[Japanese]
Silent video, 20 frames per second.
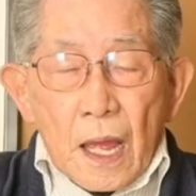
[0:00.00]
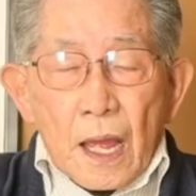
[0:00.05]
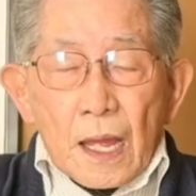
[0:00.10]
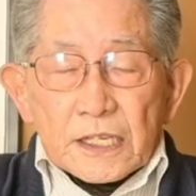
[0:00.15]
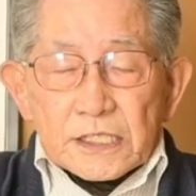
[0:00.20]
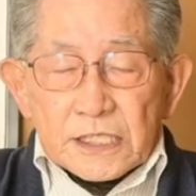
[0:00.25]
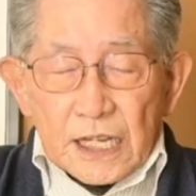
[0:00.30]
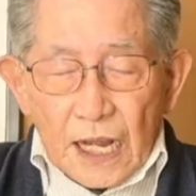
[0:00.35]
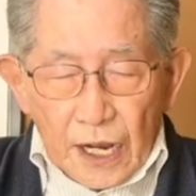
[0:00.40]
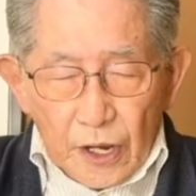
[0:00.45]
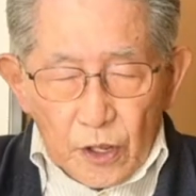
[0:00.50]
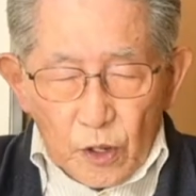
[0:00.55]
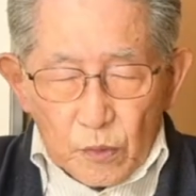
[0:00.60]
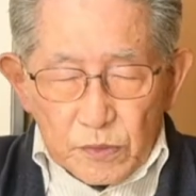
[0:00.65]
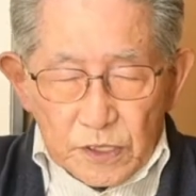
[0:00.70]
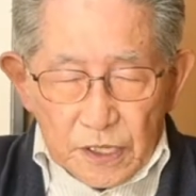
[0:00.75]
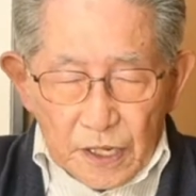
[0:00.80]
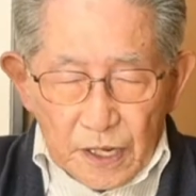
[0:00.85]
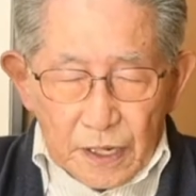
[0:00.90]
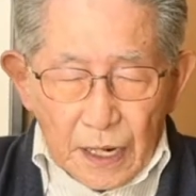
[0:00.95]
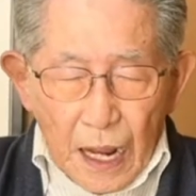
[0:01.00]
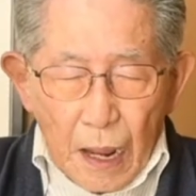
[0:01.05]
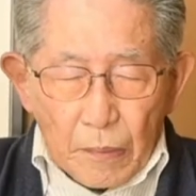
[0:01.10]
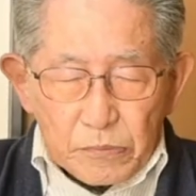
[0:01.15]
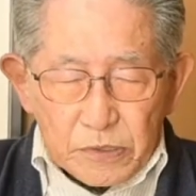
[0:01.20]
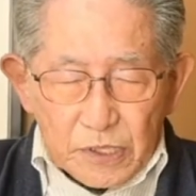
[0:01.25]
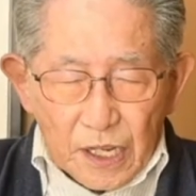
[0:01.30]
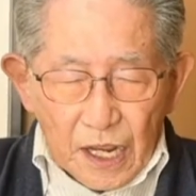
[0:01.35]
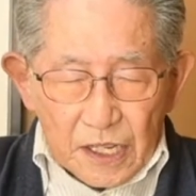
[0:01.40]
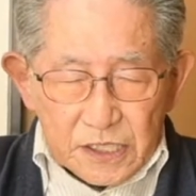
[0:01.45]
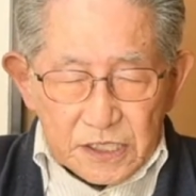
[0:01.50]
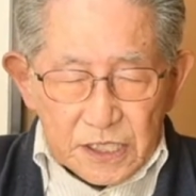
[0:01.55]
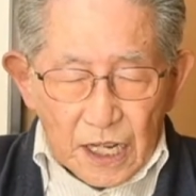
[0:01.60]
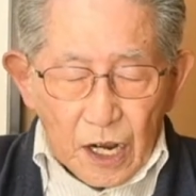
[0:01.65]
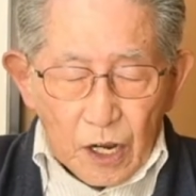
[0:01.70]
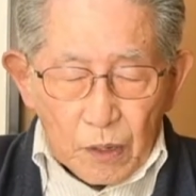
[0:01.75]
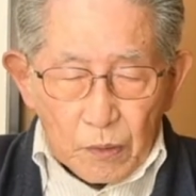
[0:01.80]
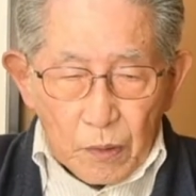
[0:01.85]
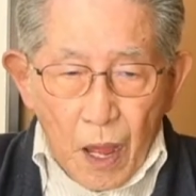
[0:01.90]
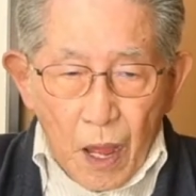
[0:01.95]
下から読むんだよね、漢文だから下か
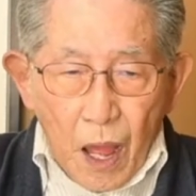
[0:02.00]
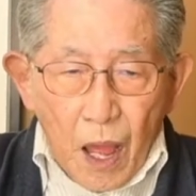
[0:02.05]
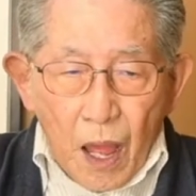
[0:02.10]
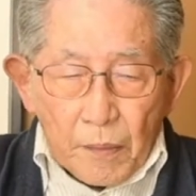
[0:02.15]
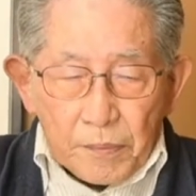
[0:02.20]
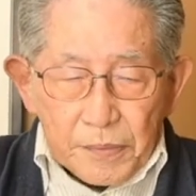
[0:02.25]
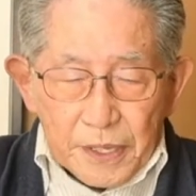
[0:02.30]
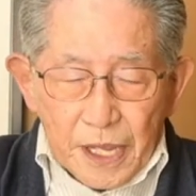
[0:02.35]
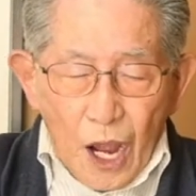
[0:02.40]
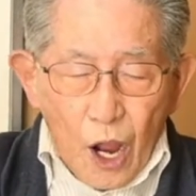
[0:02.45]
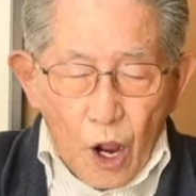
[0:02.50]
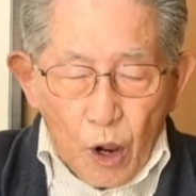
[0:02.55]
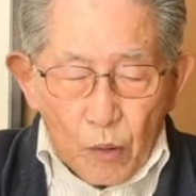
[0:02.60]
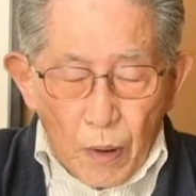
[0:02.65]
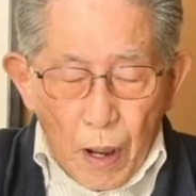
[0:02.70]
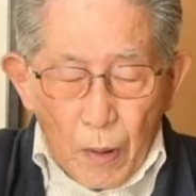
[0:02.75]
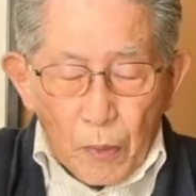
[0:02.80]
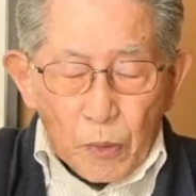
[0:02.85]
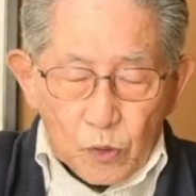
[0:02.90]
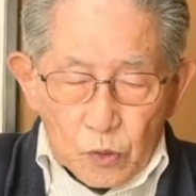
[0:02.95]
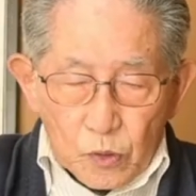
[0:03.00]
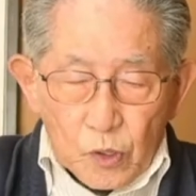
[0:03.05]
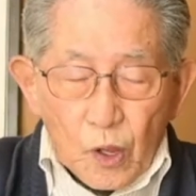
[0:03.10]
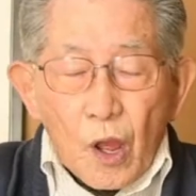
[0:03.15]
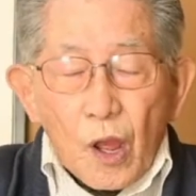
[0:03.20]
ら読む、宮を守る、